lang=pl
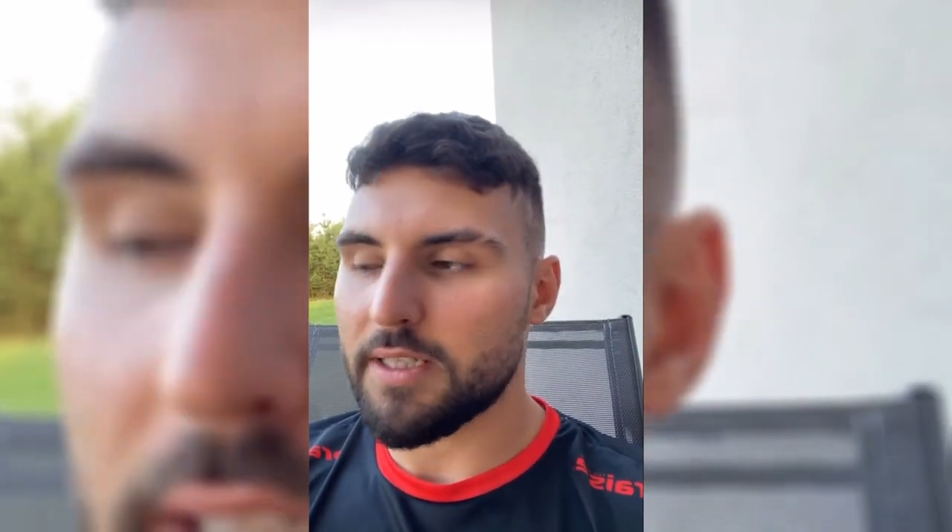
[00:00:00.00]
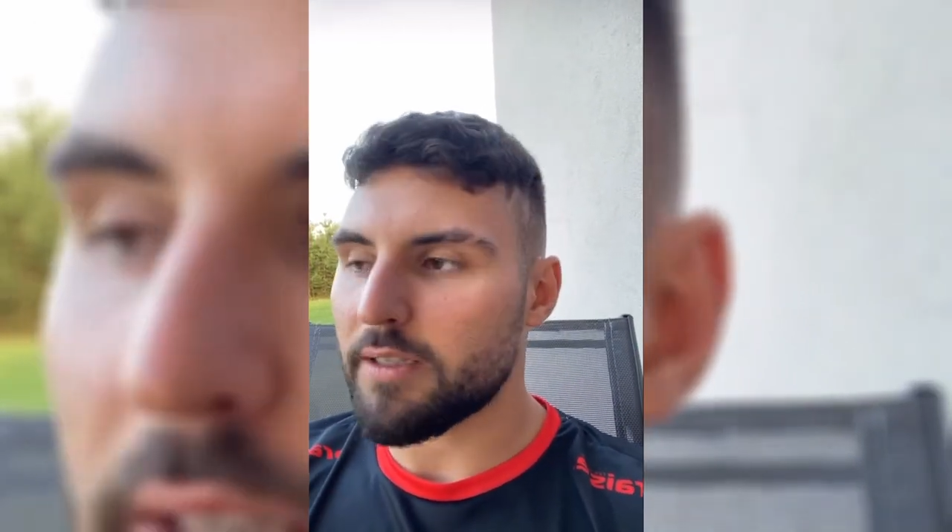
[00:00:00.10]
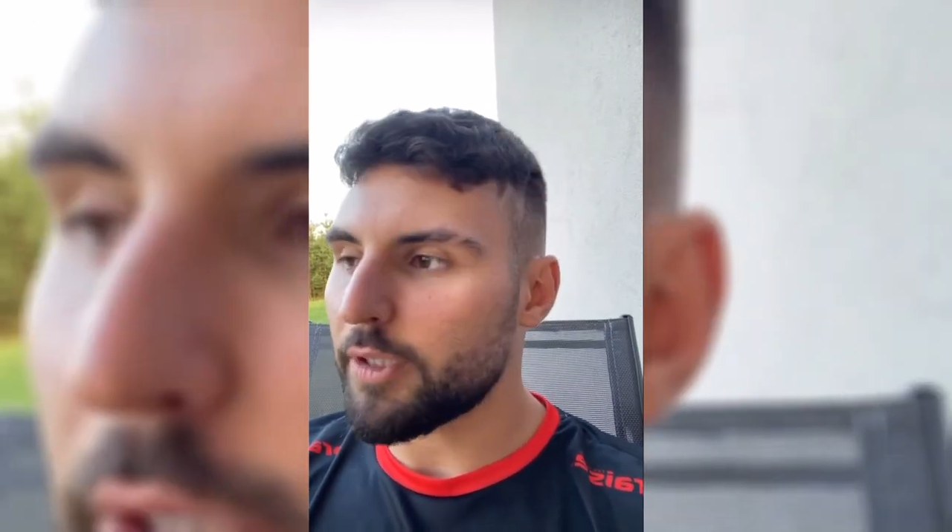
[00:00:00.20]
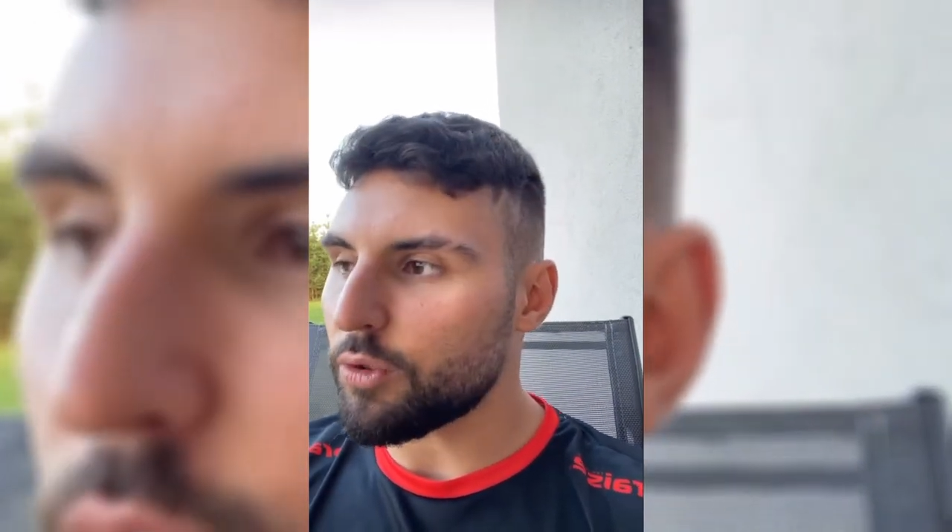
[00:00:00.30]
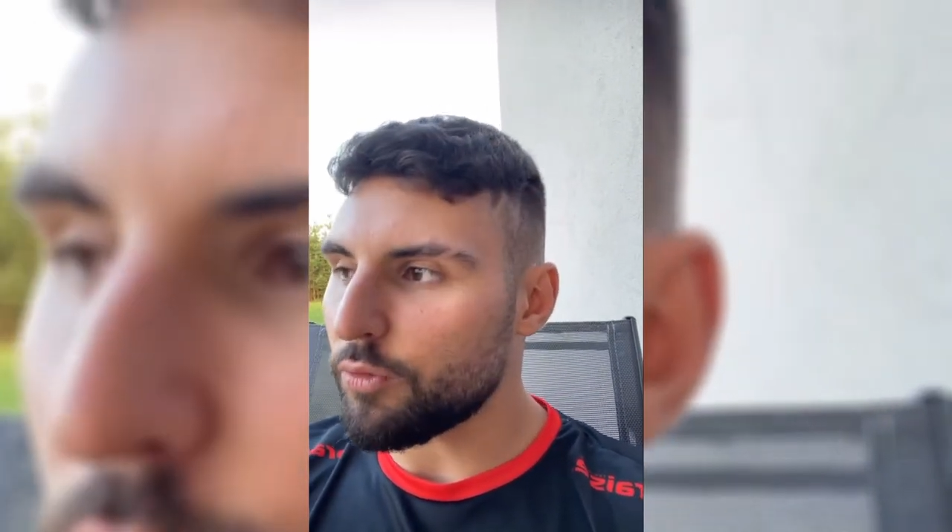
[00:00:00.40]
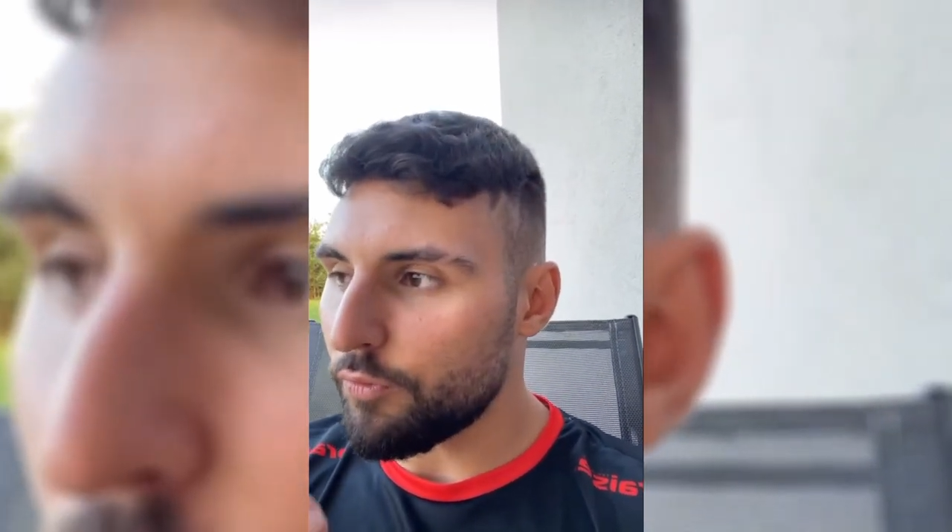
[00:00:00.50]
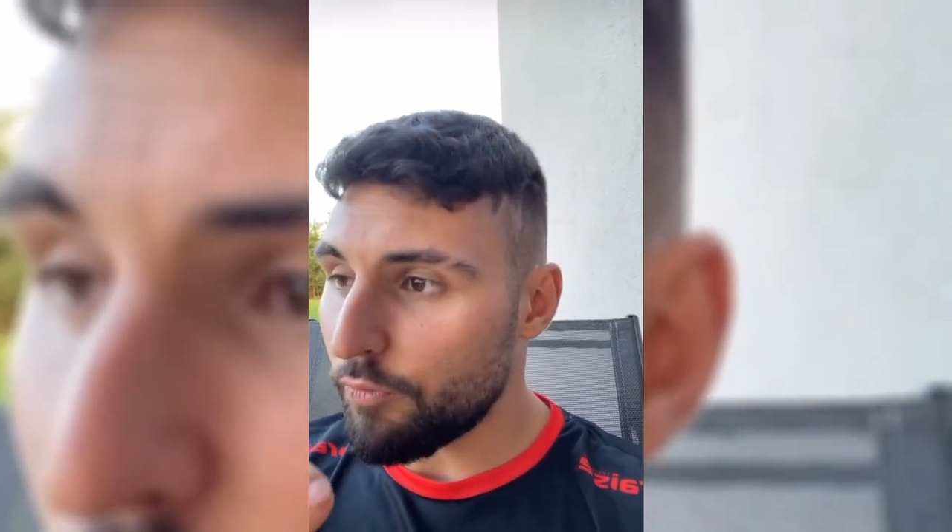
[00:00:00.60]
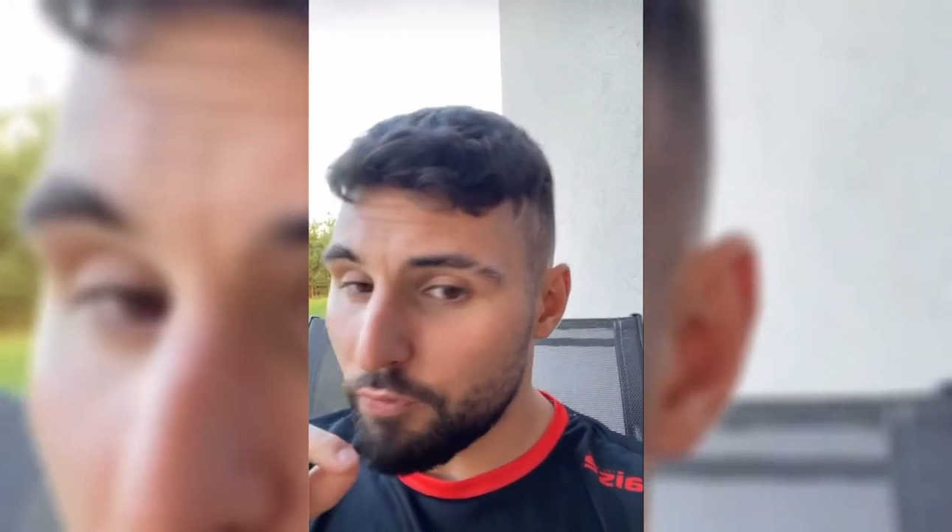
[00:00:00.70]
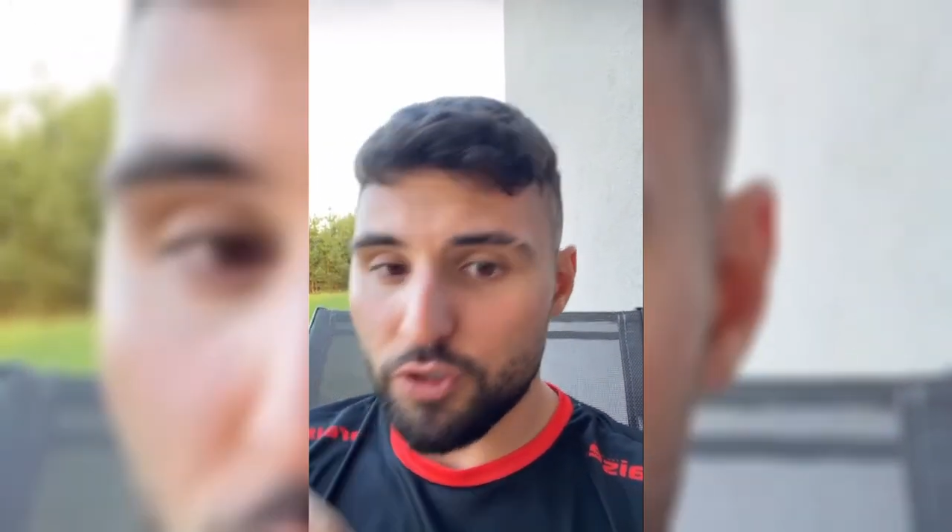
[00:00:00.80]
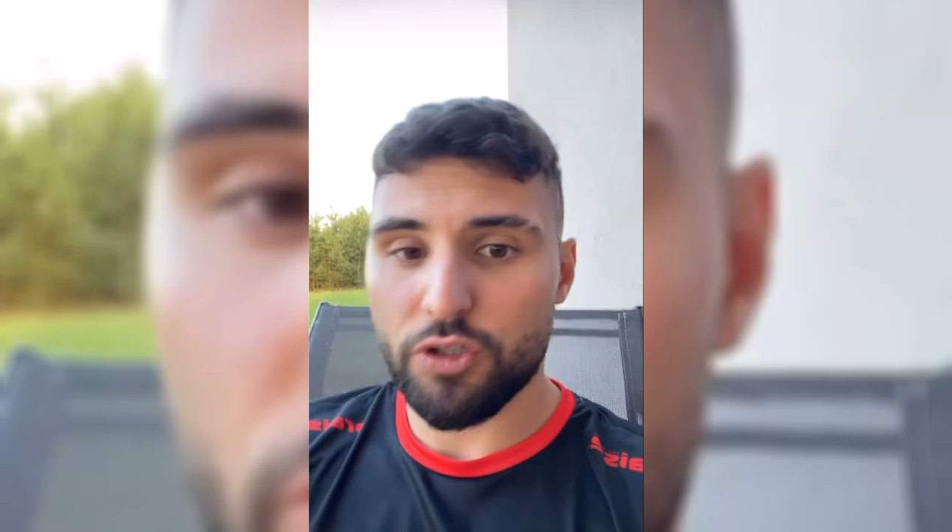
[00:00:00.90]
cm
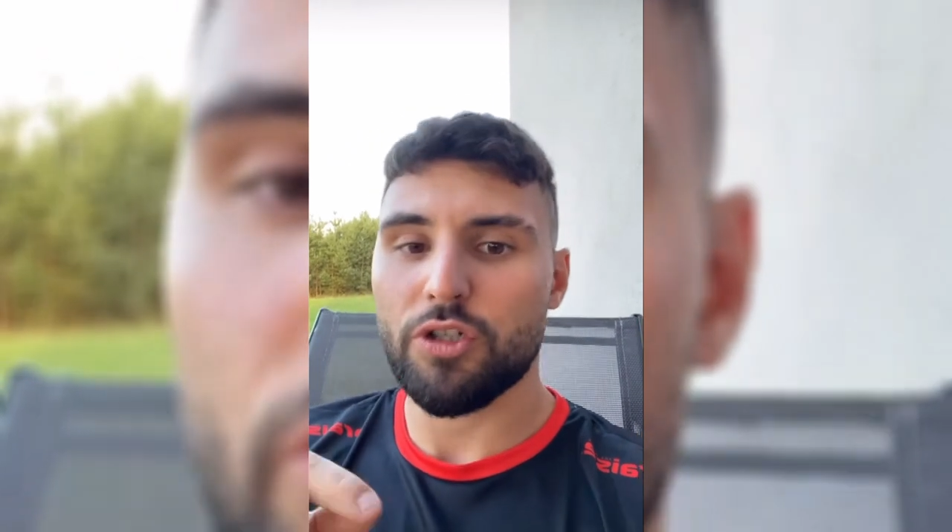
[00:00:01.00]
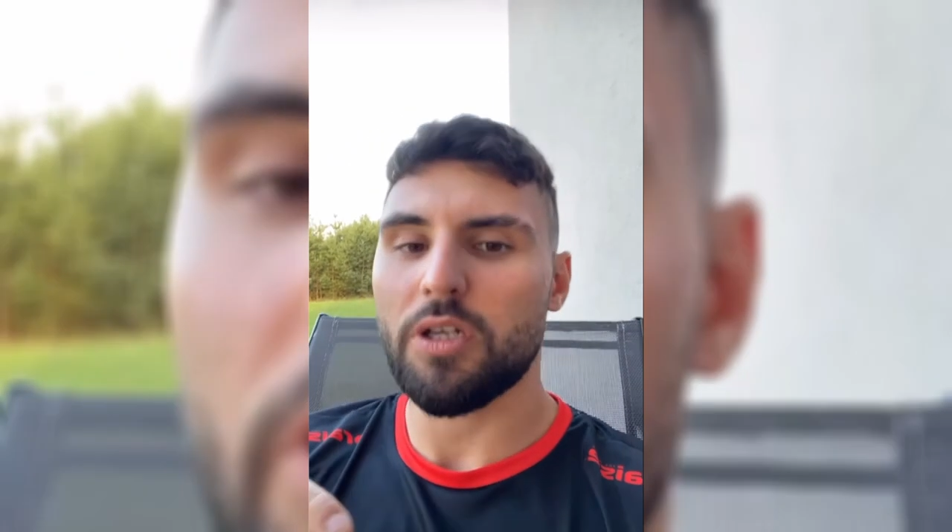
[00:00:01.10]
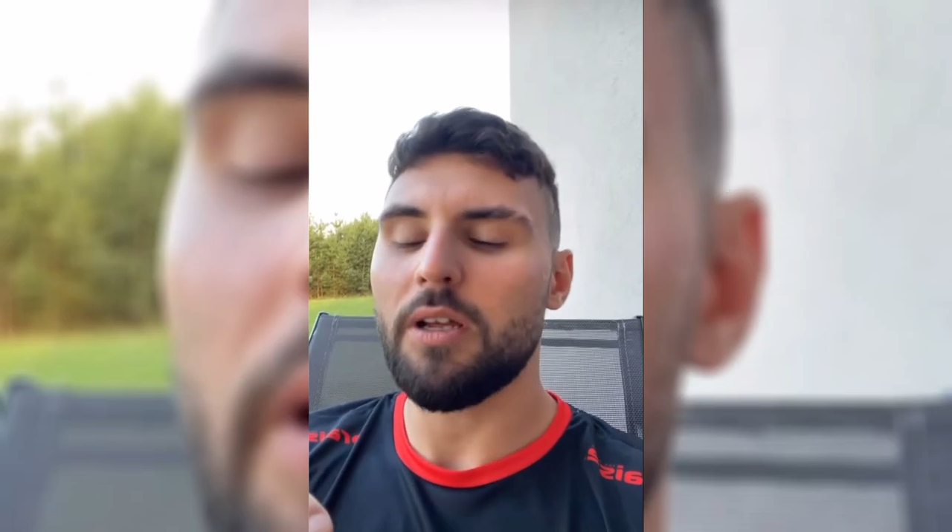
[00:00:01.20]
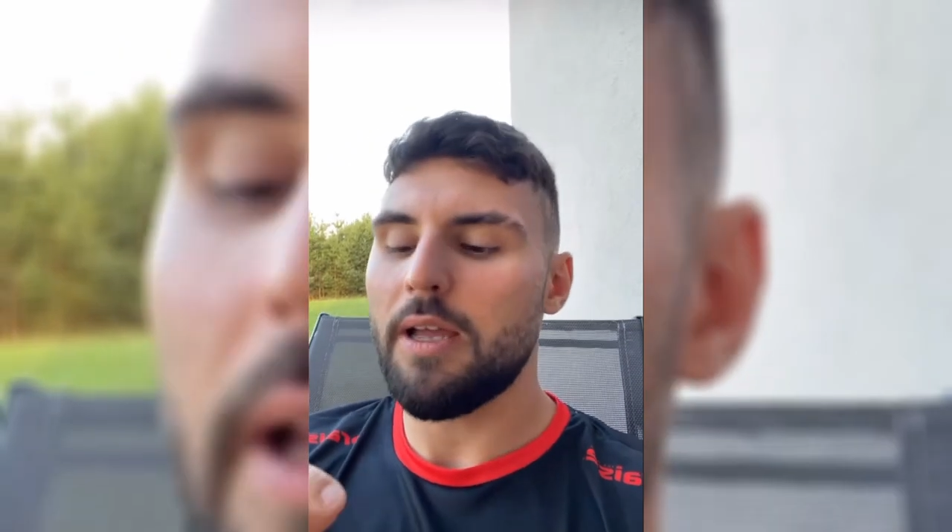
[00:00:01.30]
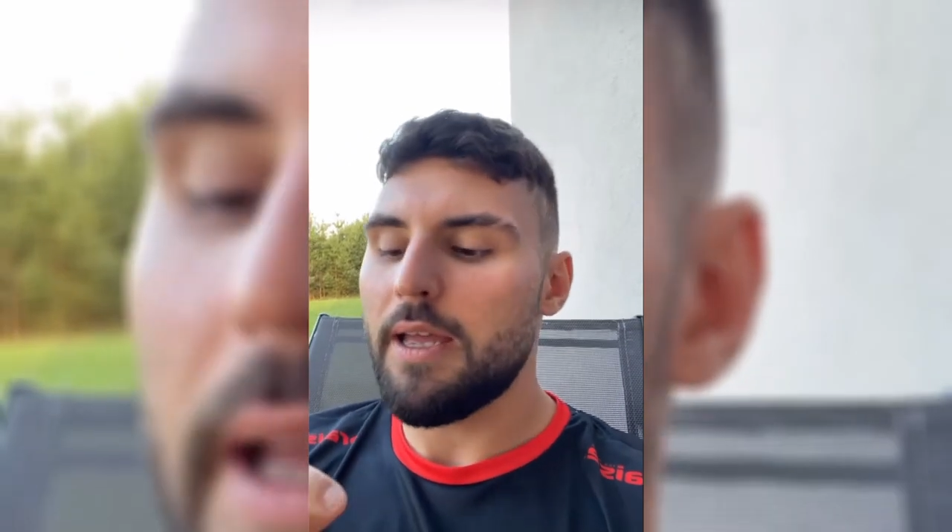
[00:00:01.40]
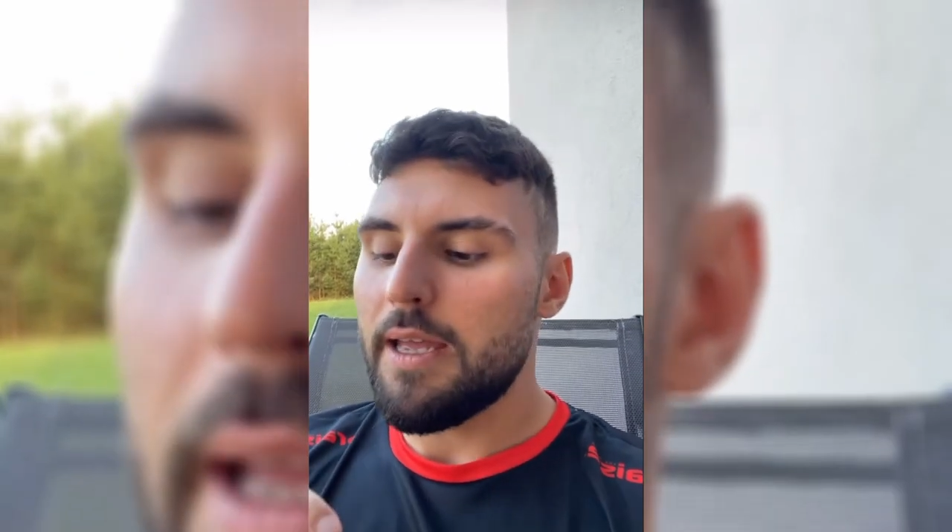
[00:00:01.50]
wyższy.